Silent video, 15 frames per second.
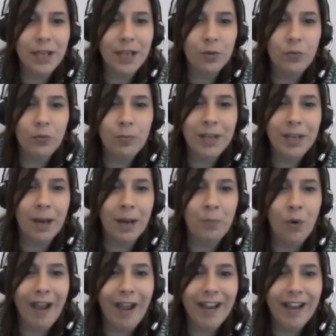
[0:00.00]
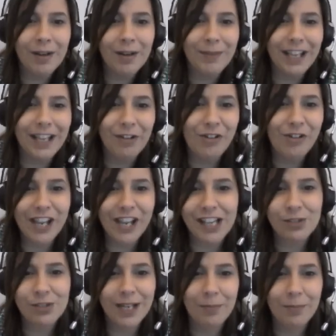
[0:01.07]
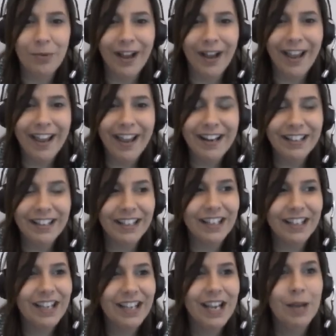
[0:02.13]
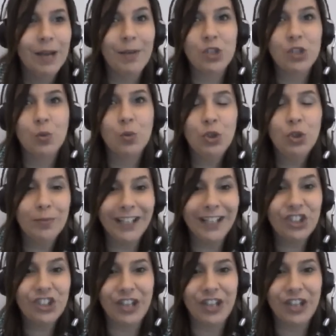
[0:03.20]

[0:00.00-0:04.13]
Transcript: meio Birapuera, para quem conhece Birapuera, né? Uhum. Mas com muito mais